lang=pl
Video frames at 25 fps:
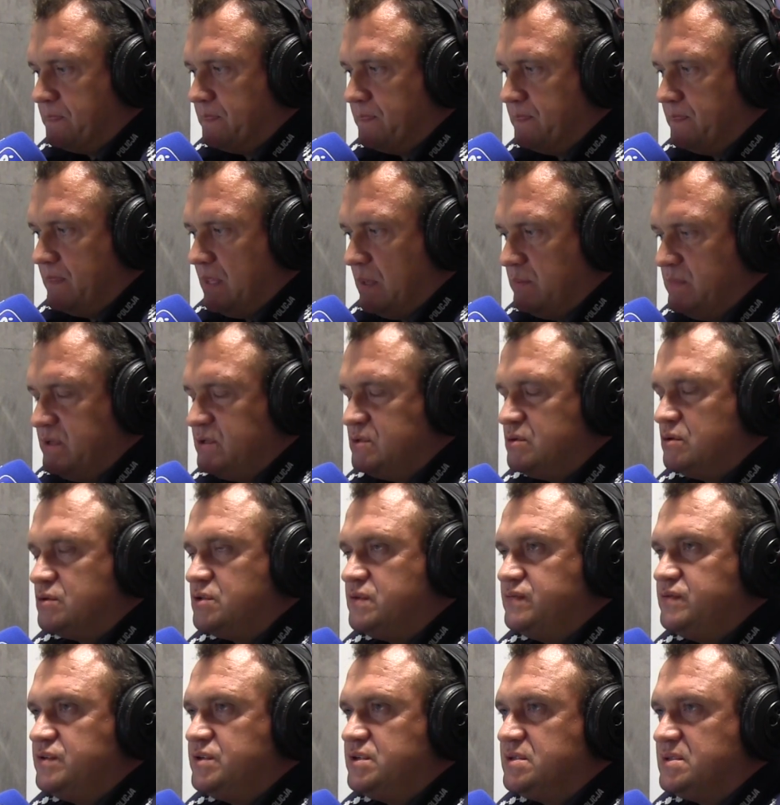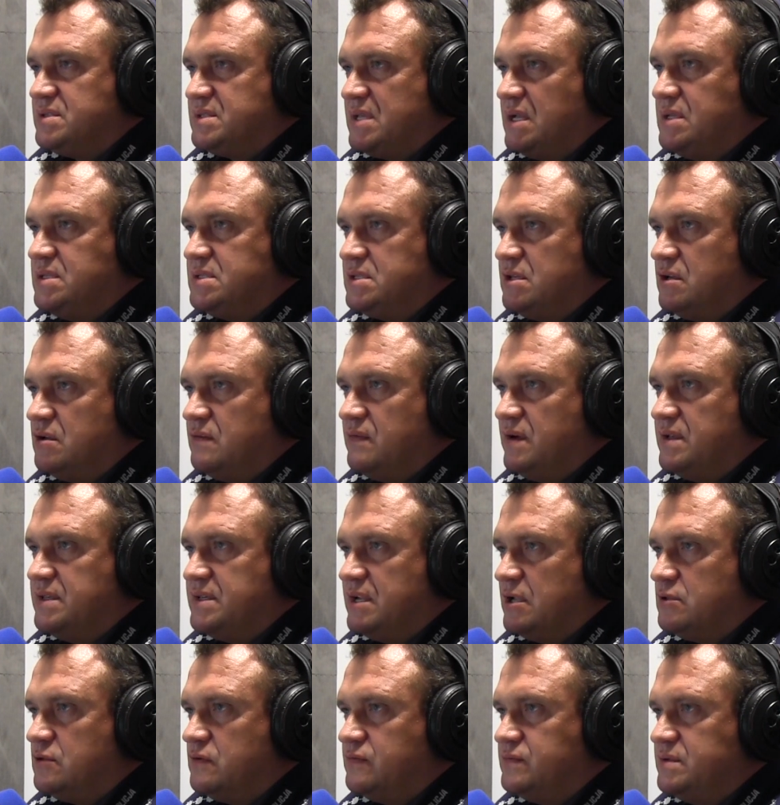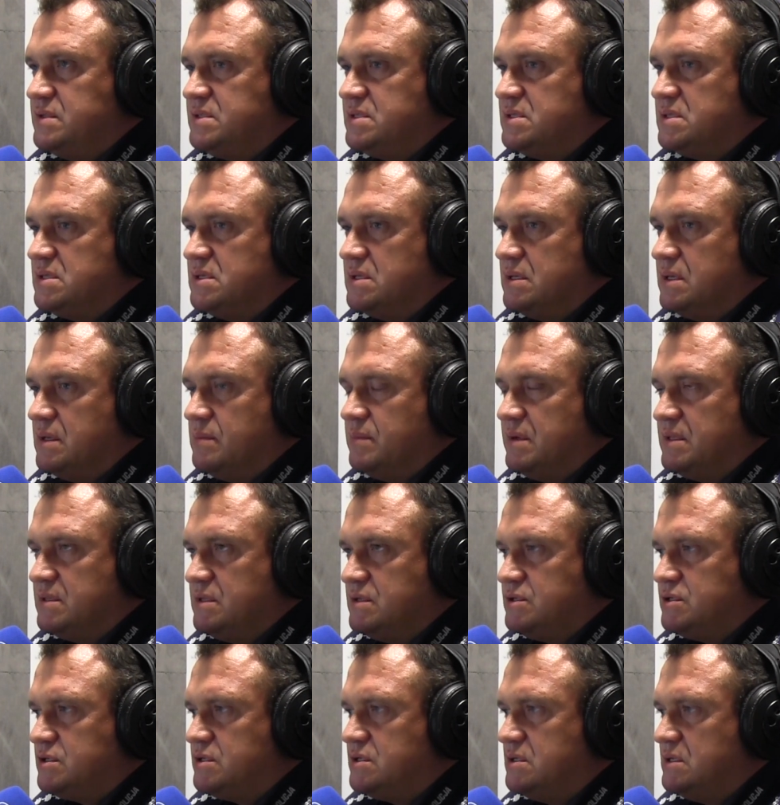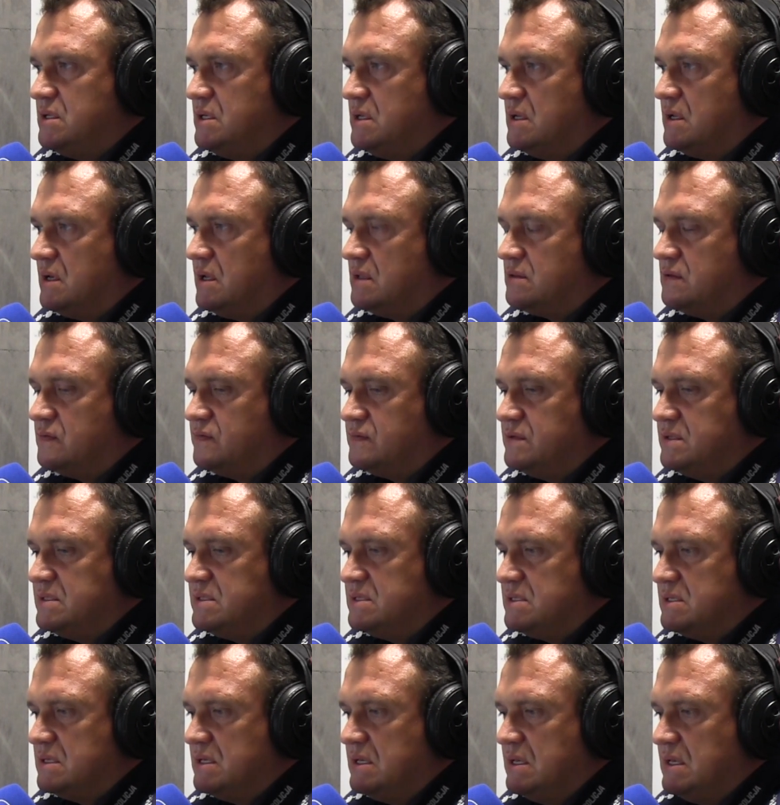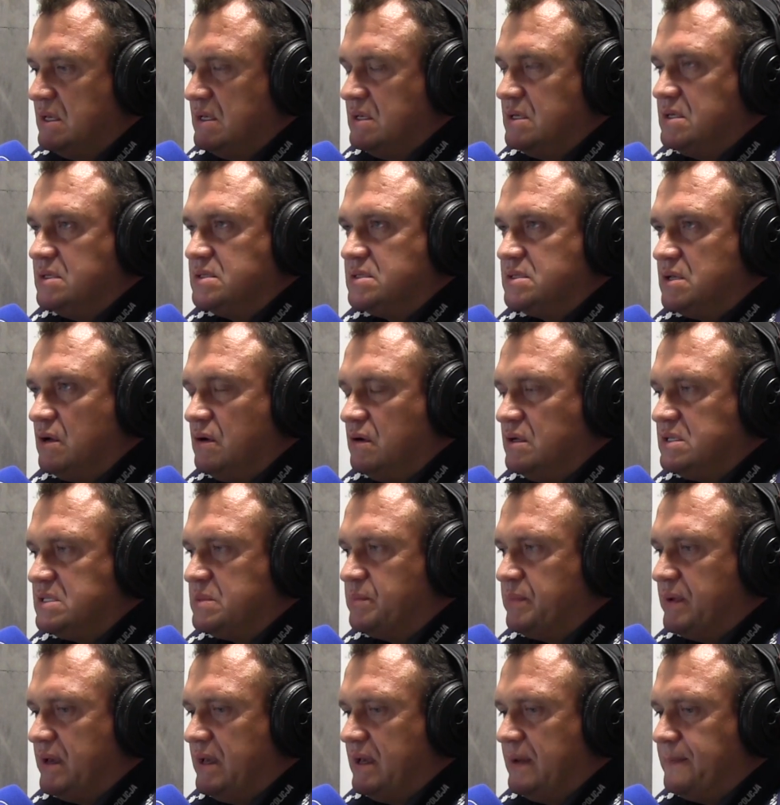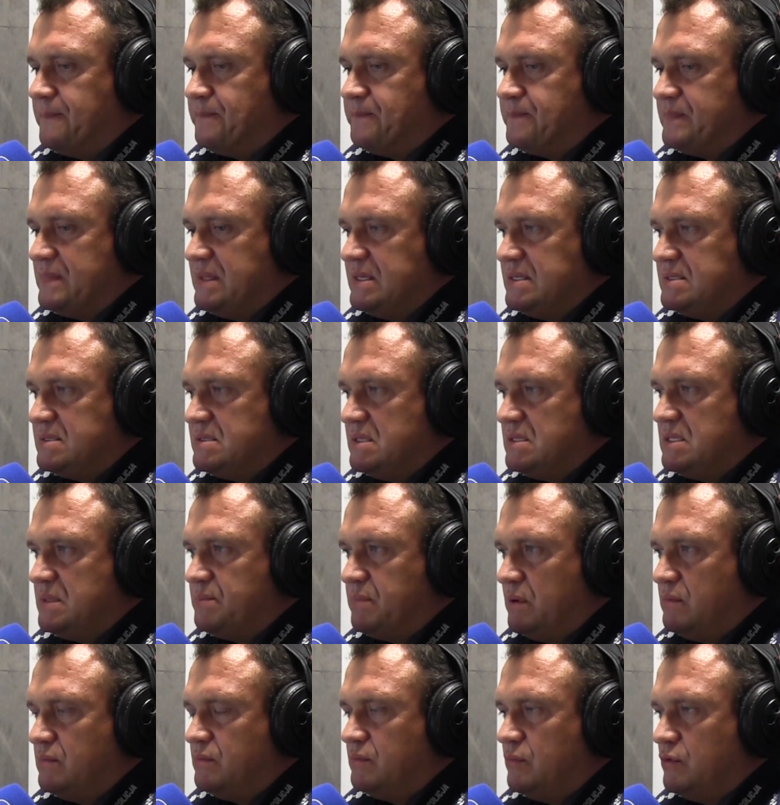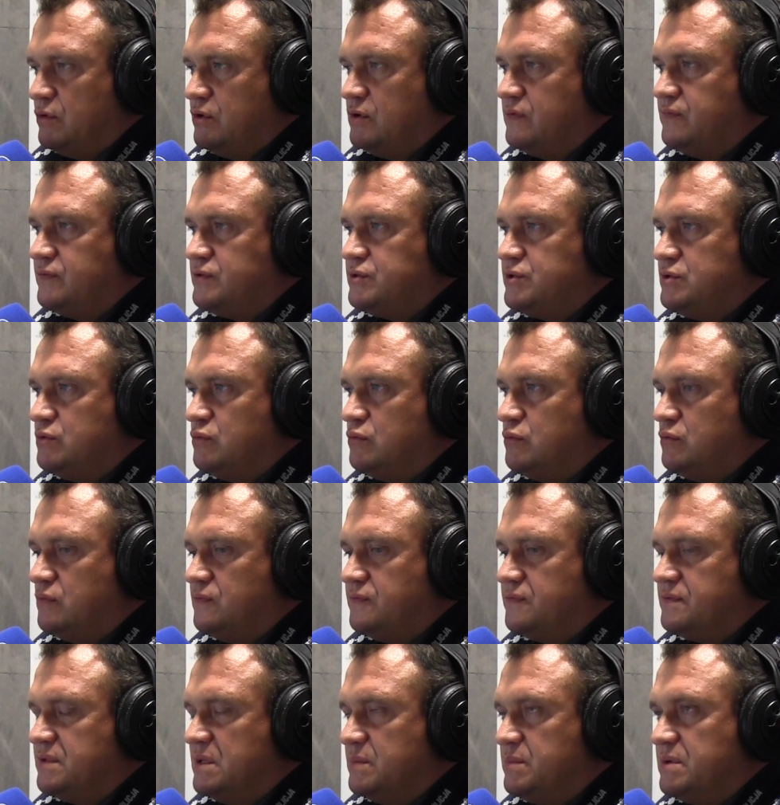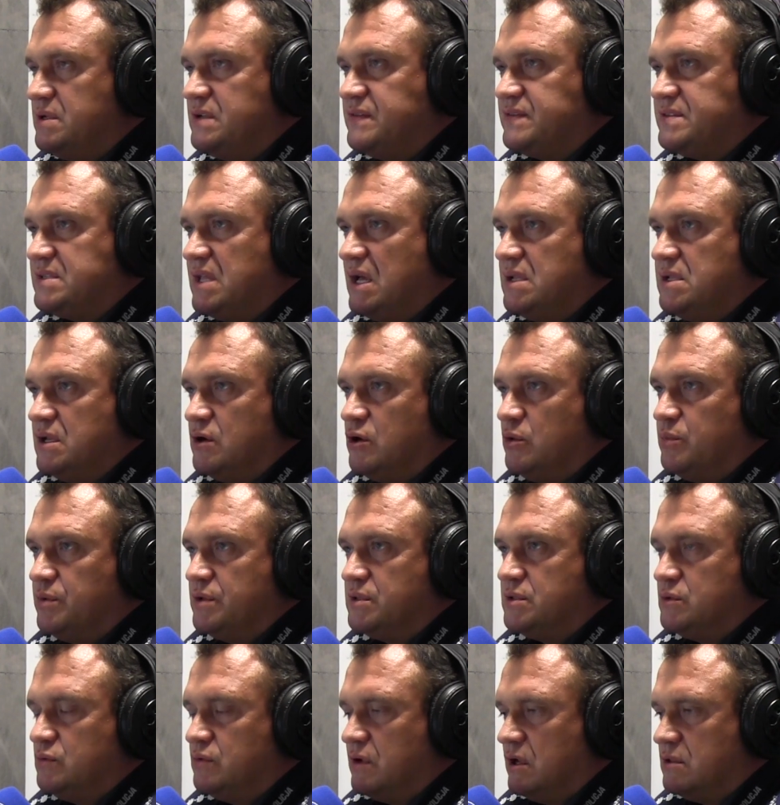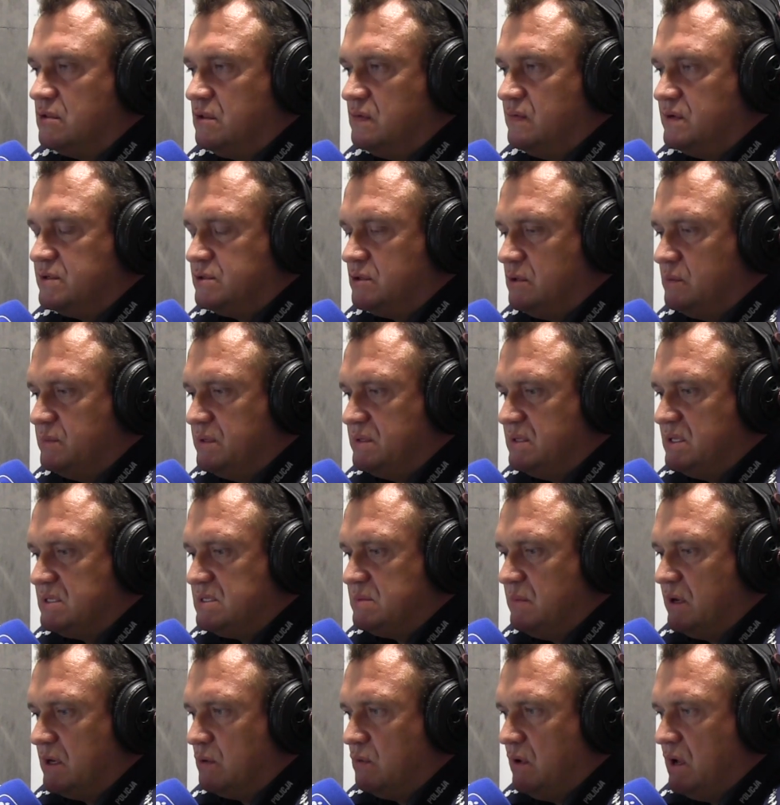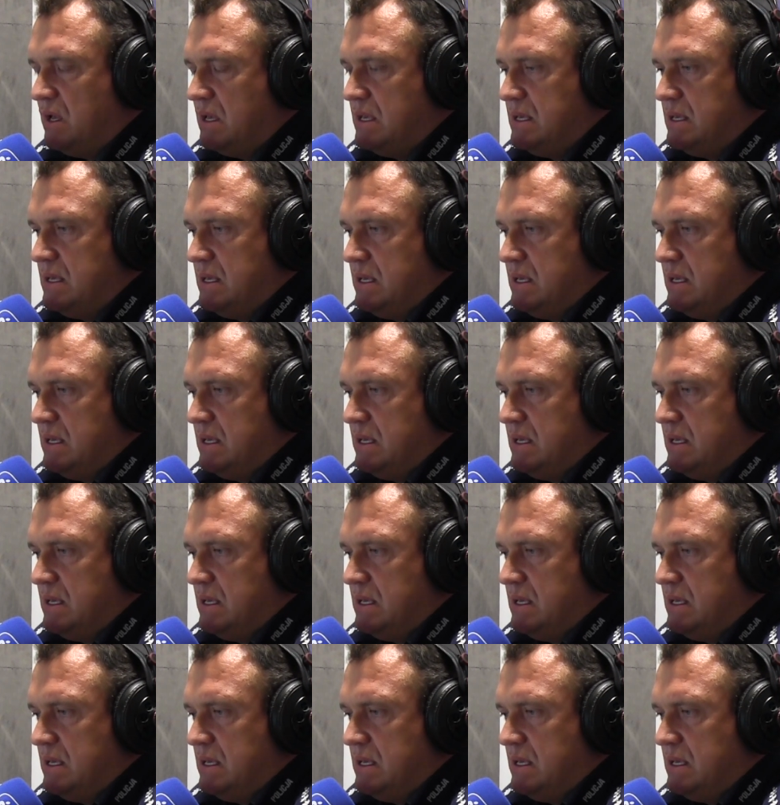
Na miejscu oczywiście zostali skierowani ratownicy medyczni, ratownicy z OSP. Niestety, pomimo ich wysiłków, nie byli w stanie kobiety uratować. Kobieta zmarła.